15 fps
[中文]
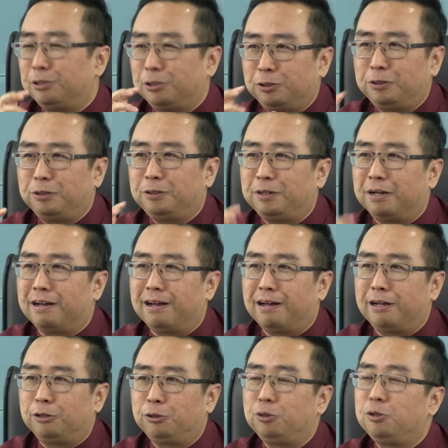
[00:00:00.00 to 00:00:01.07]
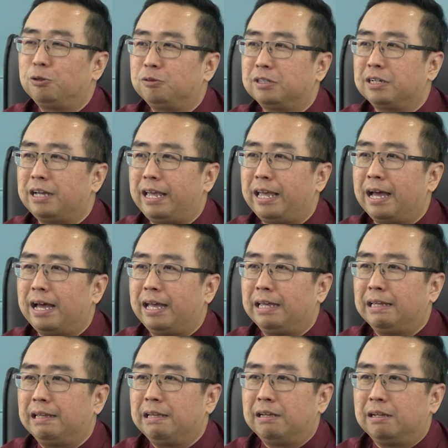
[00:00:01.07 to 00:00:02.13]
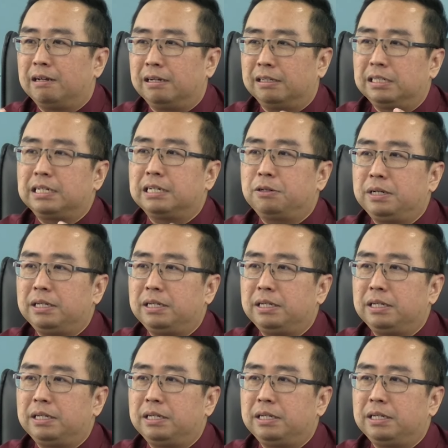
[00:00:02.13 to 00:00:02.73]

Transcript: 去啊运用这个 AI 啊，这个